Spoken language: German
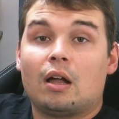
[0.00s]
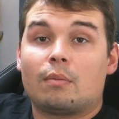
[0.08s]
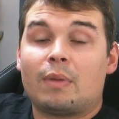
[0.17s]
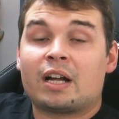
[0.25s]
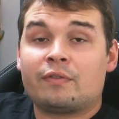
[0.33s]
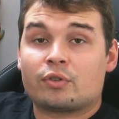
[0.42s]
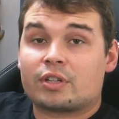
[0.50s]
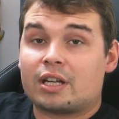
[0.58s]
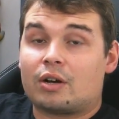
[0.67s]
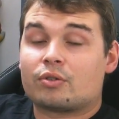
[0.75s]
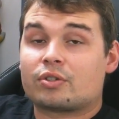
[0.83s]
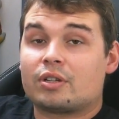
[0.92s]
Machen wir unseren
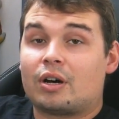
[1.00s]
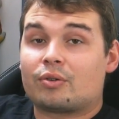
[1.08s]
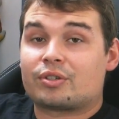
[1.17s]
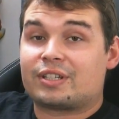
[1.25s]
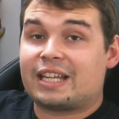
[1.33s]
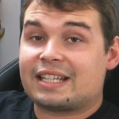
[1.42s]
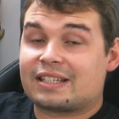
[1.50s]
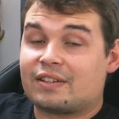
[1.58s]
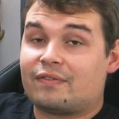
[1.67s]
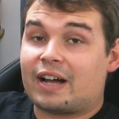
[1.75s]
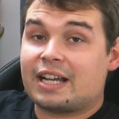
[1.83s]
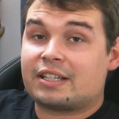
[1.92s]

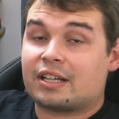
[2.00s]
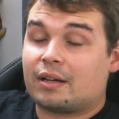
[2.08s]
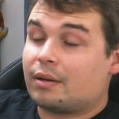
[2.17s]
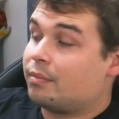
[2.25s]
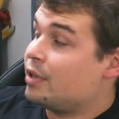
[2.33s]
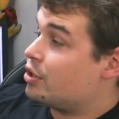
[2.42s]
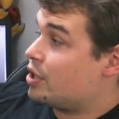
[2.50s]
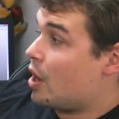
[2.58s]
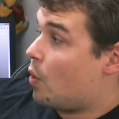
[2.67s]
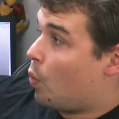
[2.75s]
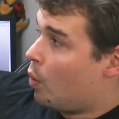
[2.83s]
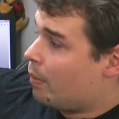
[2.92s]
Außenhauttest weiter mit
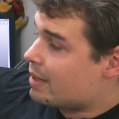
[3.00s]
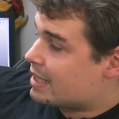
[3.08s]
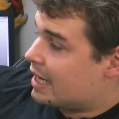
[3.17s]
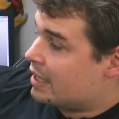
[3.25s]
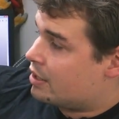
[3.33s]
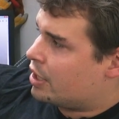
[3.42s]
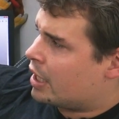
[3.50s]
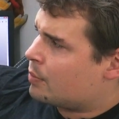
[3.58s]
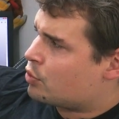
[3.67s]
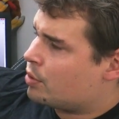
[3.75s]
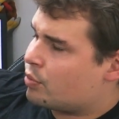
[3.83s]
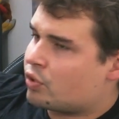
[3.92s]
der Oberseite. Da
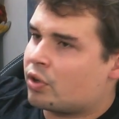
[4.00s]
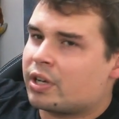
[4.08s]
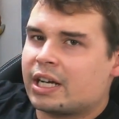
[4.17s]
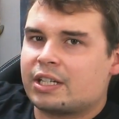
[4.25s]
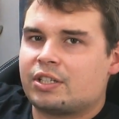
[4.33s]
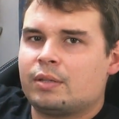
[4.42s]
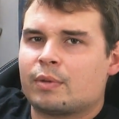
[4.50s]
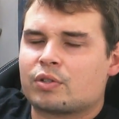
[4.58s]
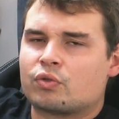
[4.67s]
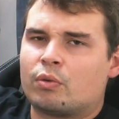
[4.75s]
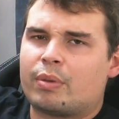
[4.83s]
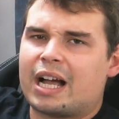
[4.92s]
gibt es eine Besonderheit, die
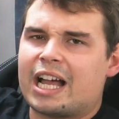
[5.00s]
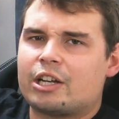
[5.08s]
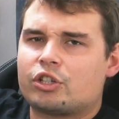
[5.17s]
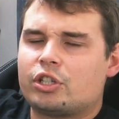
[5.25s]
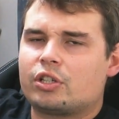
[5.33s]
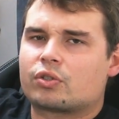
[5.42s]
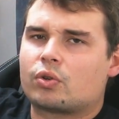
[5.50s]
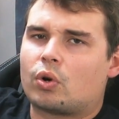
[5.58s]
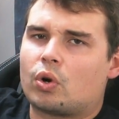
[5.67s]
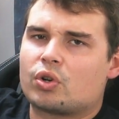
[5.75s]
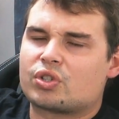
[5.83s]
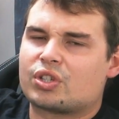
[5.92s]
man so bei
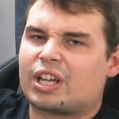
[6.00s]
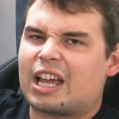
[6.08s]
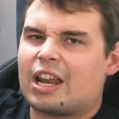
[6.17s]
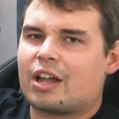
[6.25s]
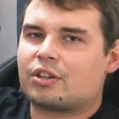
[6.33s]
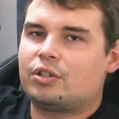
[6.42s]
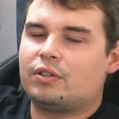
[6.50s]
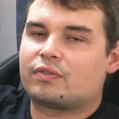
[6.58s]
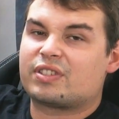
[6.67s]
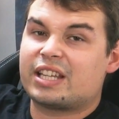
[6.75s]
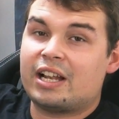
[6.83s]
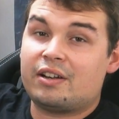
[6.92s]
Einstiegsgehäusen
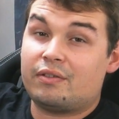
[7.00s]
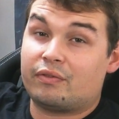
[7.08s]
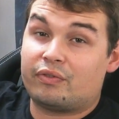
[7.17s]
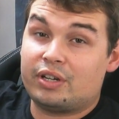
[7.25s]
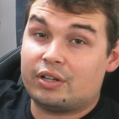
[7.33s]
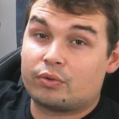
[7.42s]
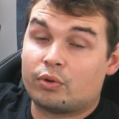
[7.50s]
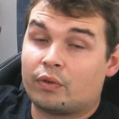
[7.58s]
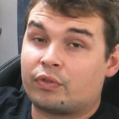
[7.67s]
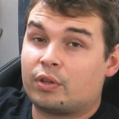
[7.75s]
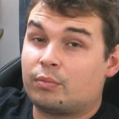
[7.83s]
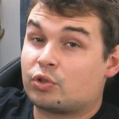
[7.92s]
relativ selten finden
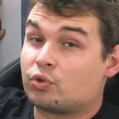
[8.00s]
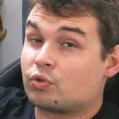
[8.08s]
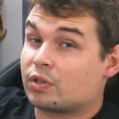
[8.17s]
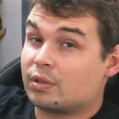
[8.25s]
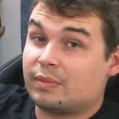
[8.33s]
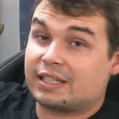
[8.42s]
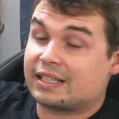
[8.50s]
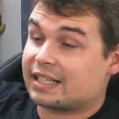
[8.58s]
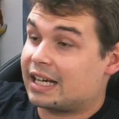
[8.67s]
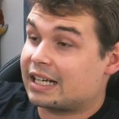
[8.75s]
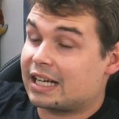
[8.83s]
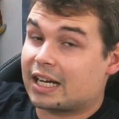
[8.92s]
dürfte, beziehungsweise mir ist jetzt
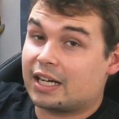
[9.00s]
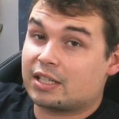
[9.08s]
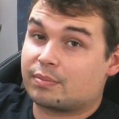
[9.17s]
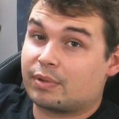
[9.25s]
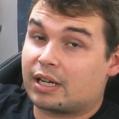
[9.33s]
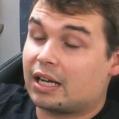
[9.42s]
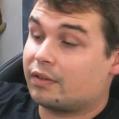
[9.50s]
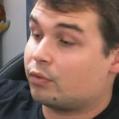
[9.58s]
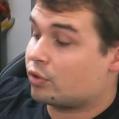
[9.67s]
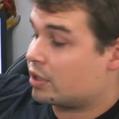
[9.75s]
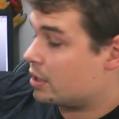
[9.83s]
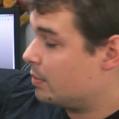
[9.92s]
gerade gar keins bekannt,
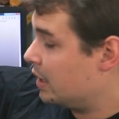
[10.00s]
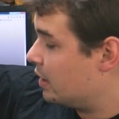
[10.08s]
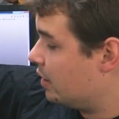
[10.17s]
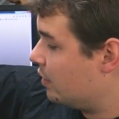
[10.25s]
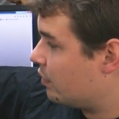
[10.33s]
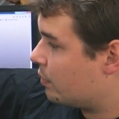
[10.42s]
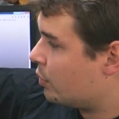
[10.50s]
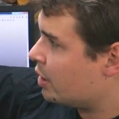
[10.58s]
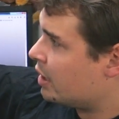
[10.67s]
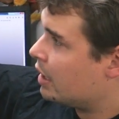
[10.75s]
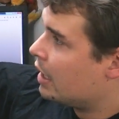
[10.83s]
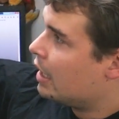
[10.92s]
wo es das mitgeliefert
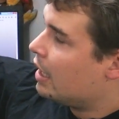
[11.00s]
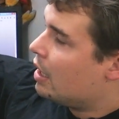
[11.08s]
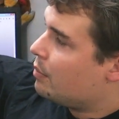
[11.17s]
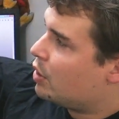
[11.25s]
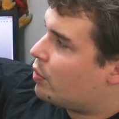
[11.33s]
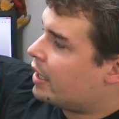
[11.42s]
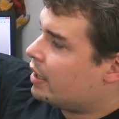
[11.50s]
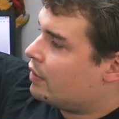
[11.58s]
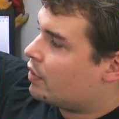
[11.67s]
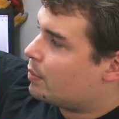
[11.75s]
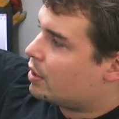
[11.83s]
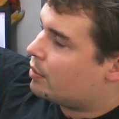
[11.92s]
wurde. Be Quiet
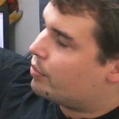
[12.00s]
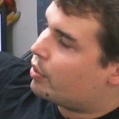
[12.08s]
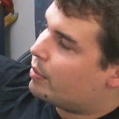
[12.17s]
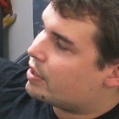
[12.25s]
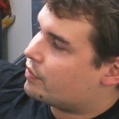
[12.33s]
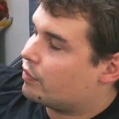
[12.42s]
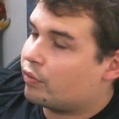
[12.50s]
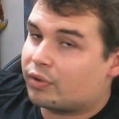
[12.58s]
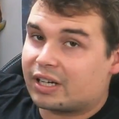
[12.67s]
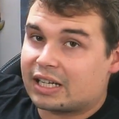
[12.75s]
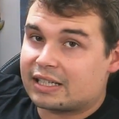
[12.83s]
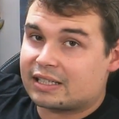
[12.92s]
liefert mit dem Purbase
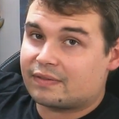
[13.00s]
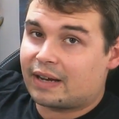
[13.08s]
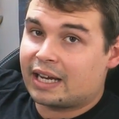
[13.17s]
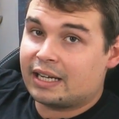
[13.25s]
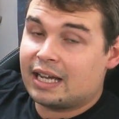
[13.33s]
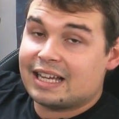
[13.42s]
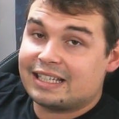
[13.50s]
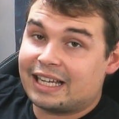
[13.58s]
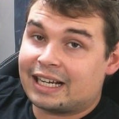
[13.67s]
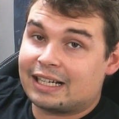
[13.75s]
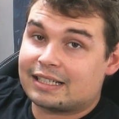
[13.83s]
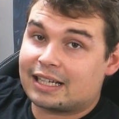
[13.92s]
500 zwei
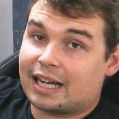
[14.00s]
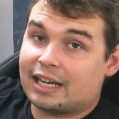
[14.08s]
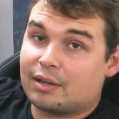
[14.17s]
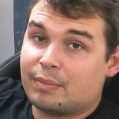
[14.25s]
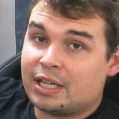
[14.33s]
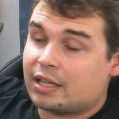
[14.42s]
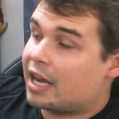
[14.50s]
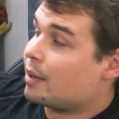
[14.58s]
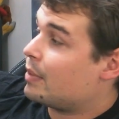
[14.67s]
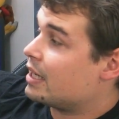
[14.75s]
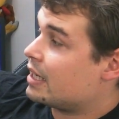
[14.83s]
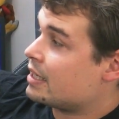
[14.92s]
Deckelteile mit.
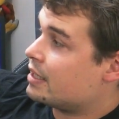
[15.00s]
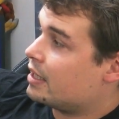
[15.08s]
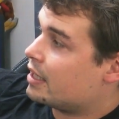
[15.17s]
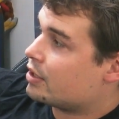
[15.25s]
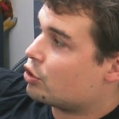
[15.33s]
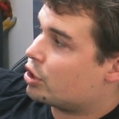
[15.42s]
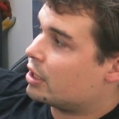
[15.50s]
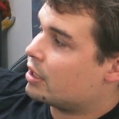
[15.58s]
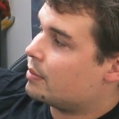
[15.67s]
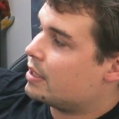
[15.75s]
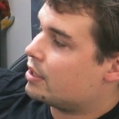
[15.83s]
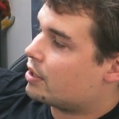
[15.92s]
Einmal das hier, das ist
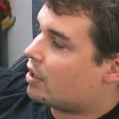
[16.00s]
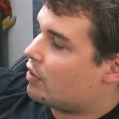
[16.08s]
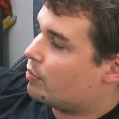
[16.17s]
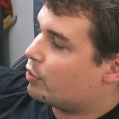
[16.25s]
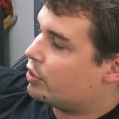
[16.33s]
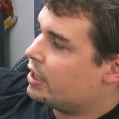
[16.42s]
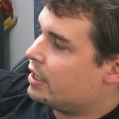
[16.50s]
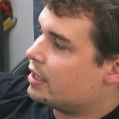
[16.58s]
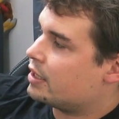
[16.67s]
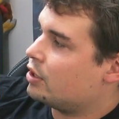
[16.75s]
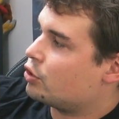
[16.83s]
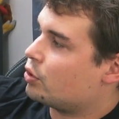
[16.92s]
standardmäßig drauf montiert.
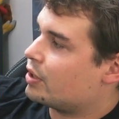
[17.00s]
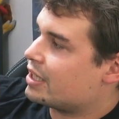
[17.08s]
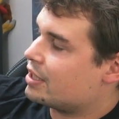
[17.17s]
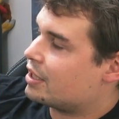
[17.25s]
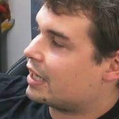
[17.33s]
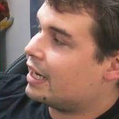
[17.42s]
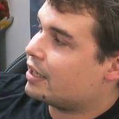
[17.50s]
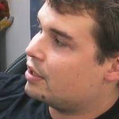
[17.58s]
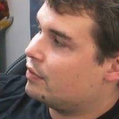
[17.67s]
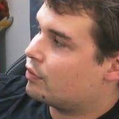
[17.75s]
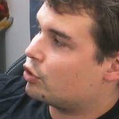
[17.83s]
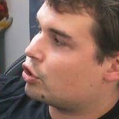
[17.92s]
Ihr seht schon, das ist
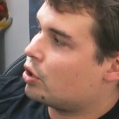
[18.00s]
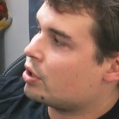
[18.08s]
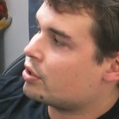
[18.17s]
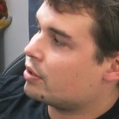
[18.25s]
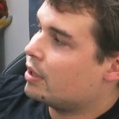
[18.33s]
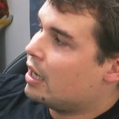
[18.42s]
relativ geschlossen.